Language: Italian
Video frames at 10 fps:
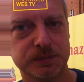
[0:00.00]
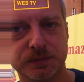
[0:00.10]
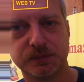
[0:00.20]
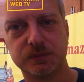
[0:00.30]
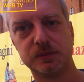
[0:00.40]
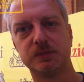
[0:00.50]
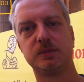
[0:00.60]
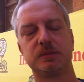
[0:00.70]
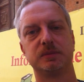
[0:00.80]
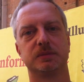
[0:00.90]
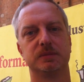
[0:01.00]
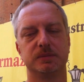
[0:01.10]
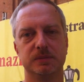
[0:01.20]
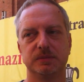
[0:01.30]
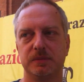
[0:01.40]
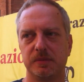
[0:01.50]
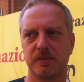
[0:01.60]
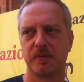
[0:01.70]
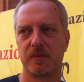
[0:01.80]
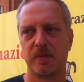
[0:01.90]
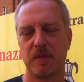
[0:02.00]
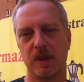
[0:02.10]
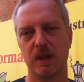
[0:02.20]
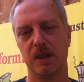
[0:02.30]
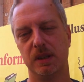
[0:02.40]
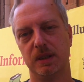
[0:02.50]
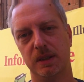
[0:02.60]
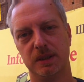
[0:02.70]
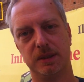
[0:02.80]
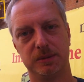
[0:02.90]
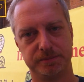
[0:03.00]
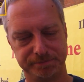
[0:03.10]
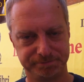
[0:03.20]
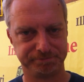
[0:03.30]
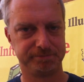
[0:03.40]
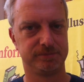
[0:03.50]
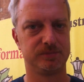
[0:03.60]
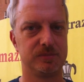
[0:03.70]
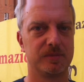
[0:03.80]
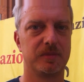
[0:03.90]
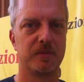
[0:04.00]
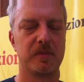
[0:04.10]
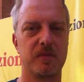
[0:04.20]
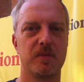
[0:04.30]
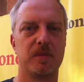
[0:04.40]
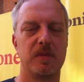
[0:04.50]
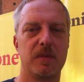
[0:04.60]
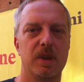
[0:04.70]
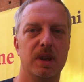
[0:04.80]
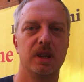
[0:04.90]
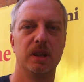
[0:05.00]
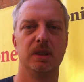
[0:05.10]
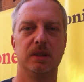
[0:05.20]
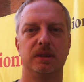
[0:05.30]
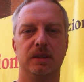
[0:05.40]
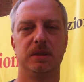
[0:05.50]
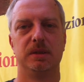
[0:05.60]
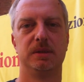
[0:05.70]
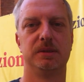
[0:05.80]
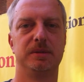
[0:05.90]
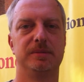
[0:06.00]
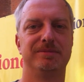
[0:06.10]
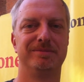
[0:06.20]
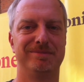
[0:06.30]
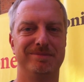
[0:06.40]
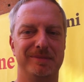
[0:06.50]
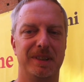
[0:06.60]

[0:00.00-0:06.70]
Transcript: Ti ringraziamo per il tempo che ci hai concesso, la redazione di Blue Book eh, vi invita alla lettura della seconda mezzanotte, grazie.